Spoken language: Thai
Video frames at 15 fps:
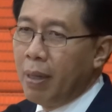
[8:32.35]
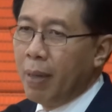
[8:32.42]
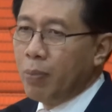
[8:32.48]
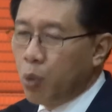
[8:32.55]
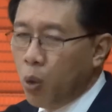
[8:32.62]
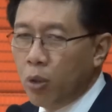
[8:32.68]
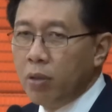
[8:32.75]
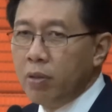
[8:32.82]

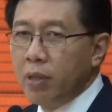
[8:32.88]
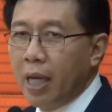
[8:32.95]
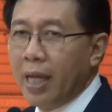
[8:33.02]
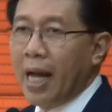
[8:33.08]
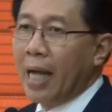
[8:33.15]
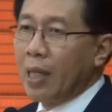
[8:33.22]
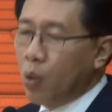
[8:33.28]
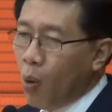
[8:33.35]
เพิ่มทุน
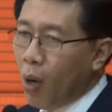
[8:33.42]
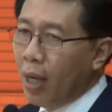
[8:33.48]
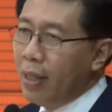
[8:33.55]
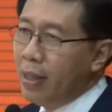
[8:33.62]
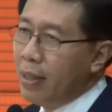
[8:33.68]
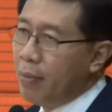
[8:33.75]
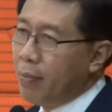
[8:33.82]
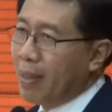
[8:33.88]
ขยายตัว
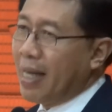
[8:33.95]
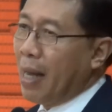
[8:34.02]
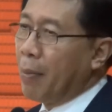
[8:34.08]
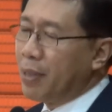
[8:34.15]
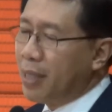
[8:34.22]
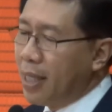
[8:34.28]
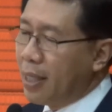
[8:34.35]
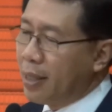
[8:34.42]
ไป
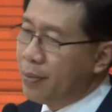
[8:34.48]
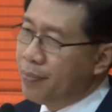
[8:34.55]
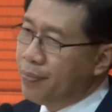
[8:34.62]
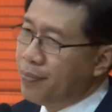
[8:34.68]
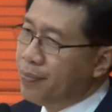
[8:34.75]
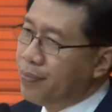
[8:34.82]
ต่างประเทศ